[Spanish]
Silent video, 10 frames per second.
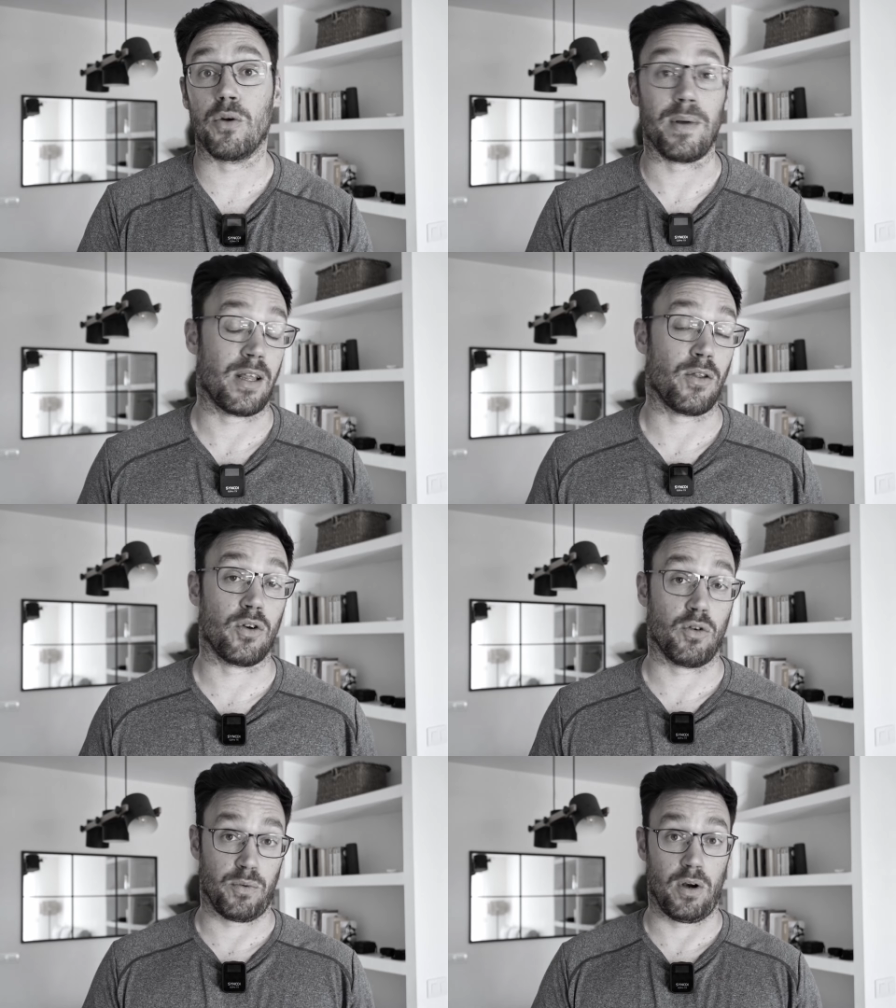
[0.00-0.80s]
no me han dado
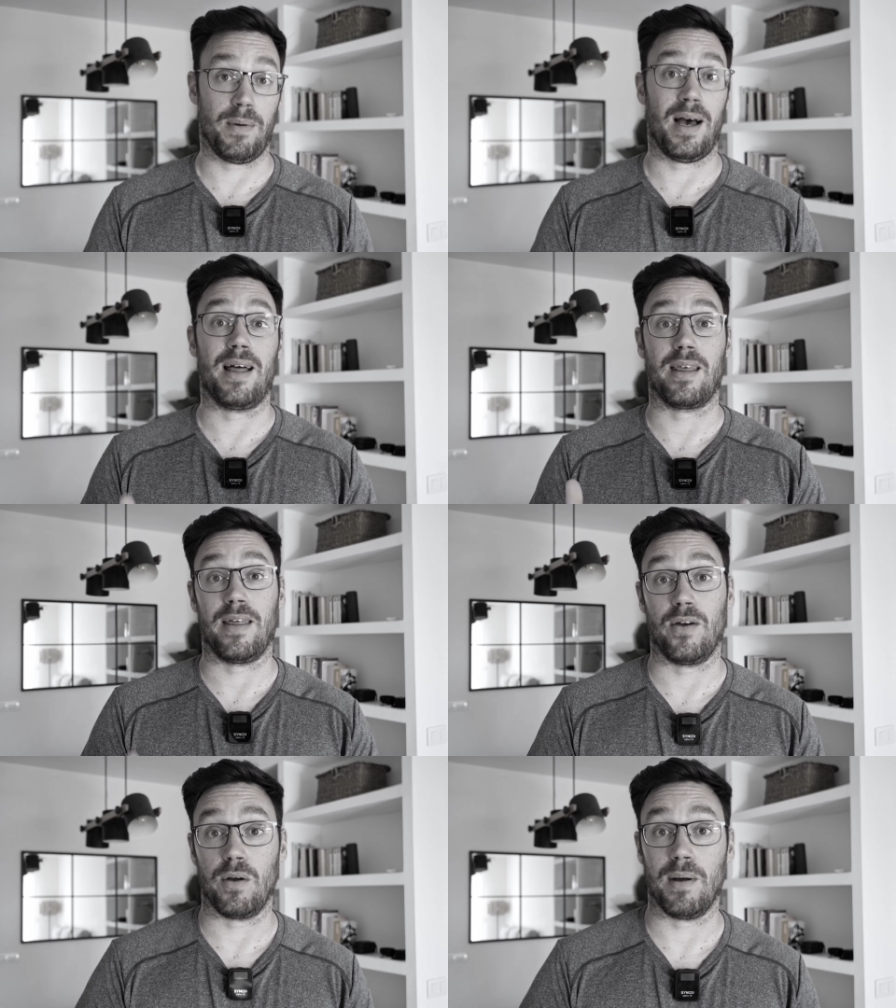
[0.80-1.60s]
ningún problema a
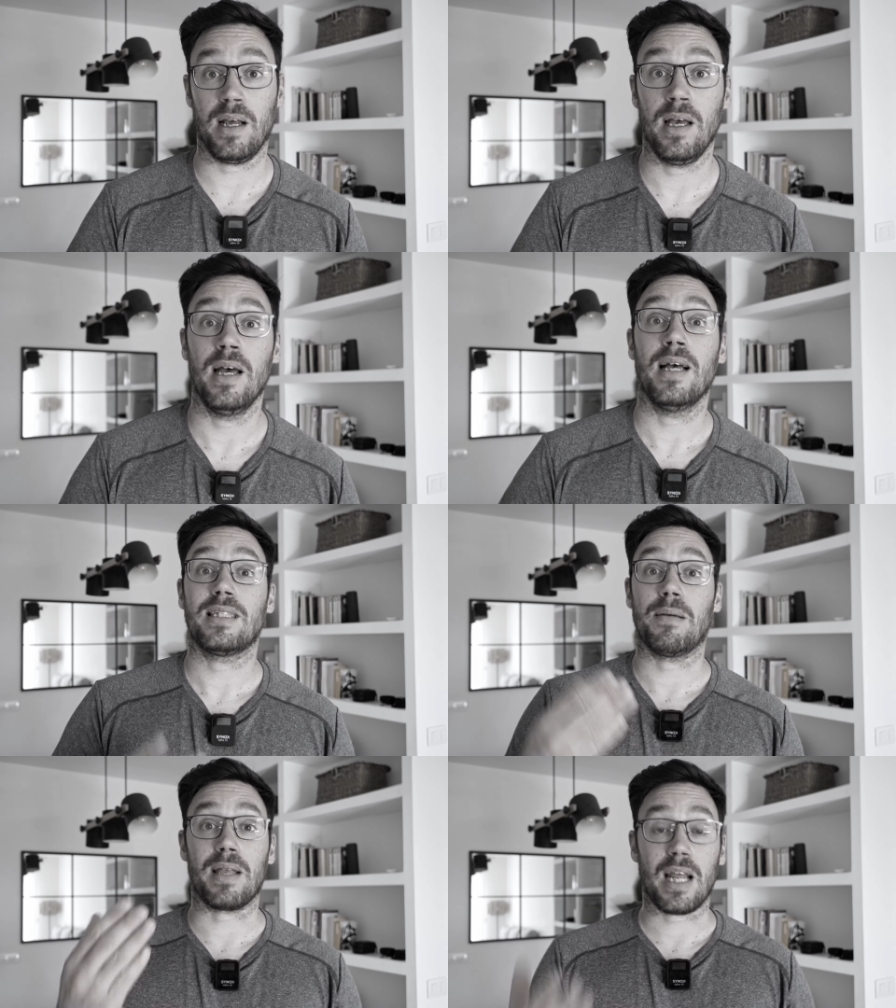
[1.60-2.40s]
día de hoy, ¿vale?
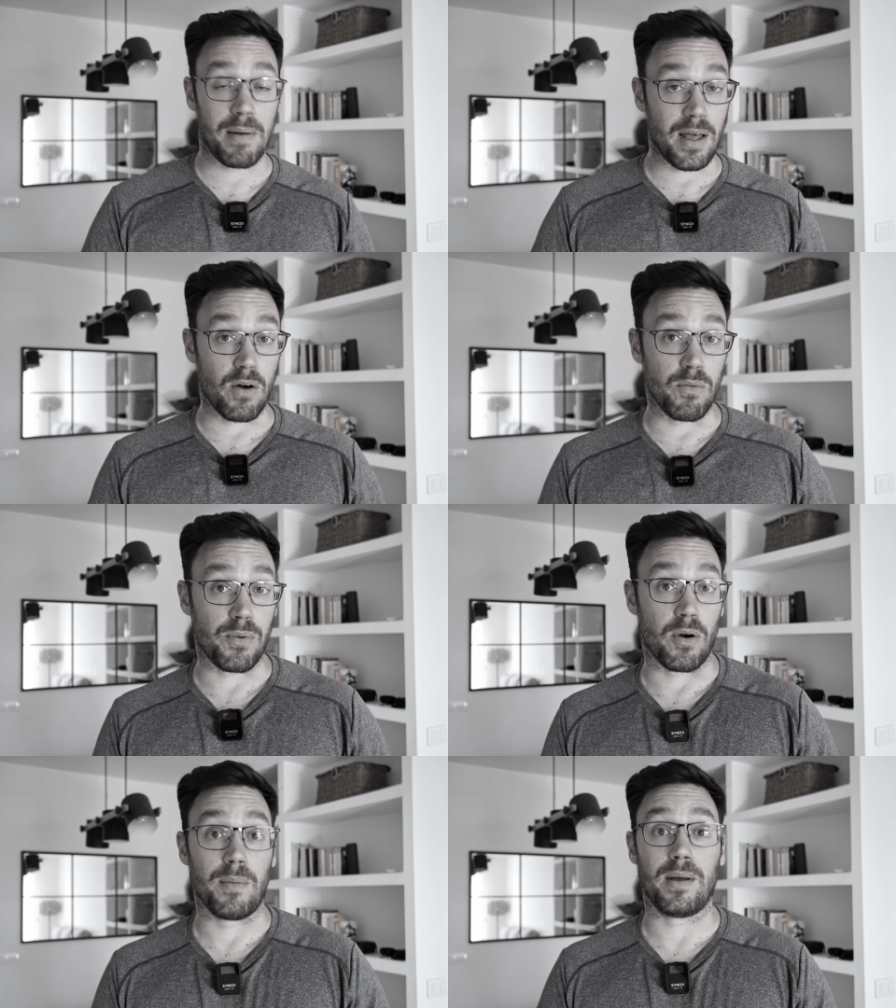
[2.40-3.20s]
Si mañana me dan algún
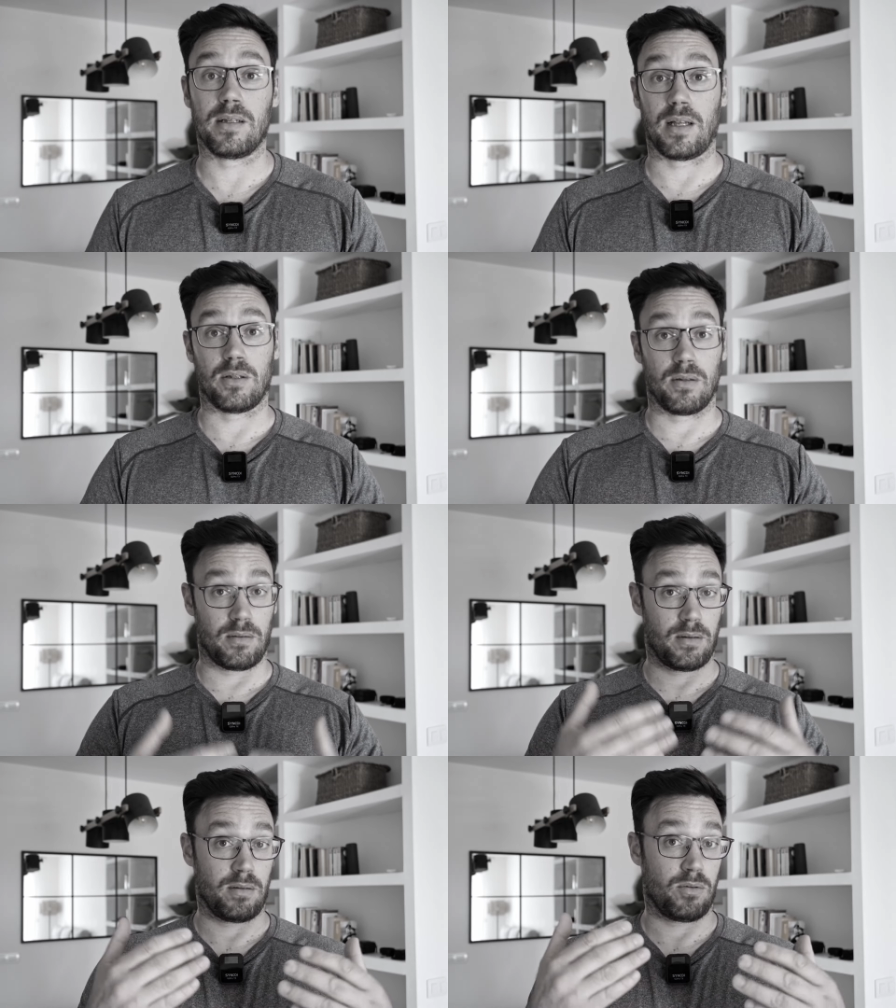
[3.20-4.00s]
problema,
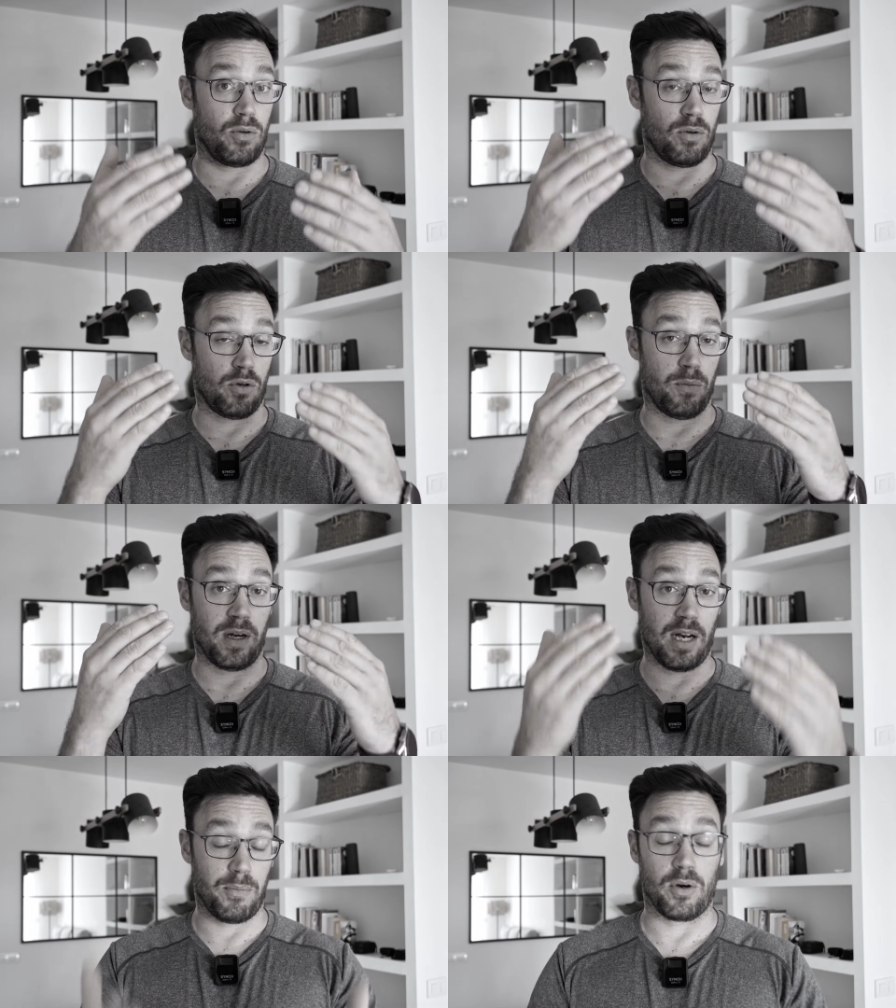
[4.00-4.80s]
tanto lo
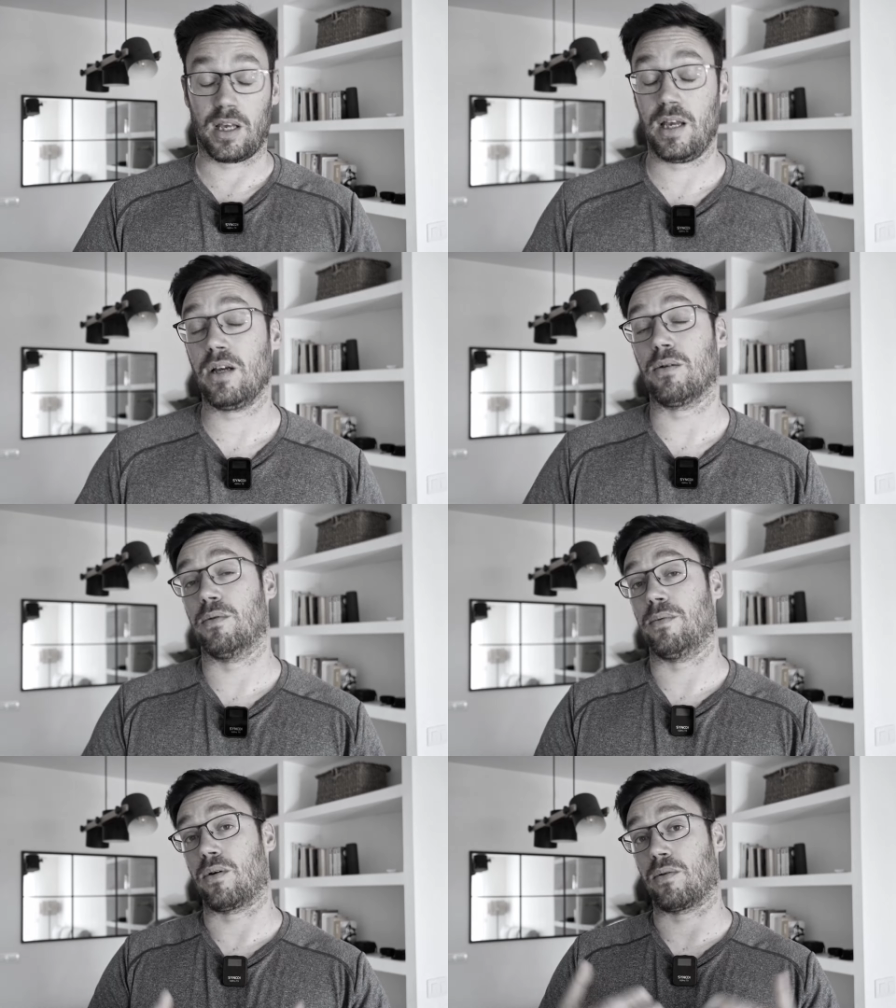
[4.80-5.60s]
comunicaré por aquí
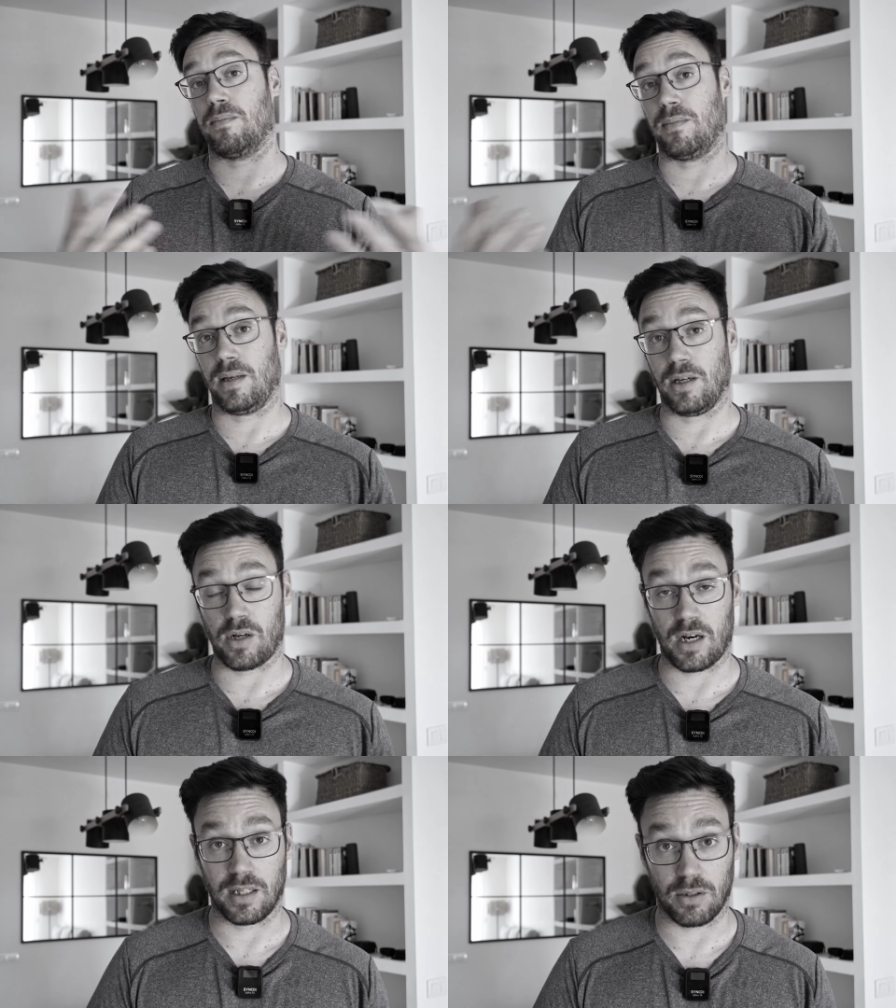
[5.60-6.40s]
como por mis
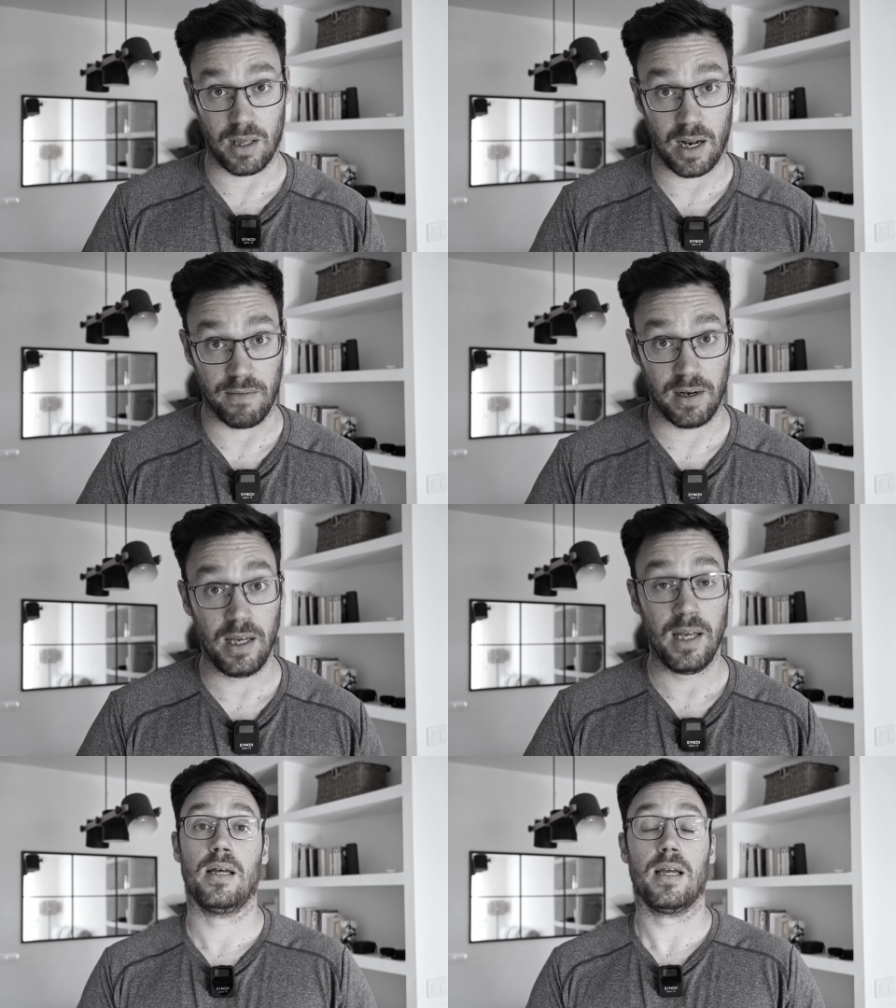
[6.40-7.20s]
otras redes sociales, ¿vale?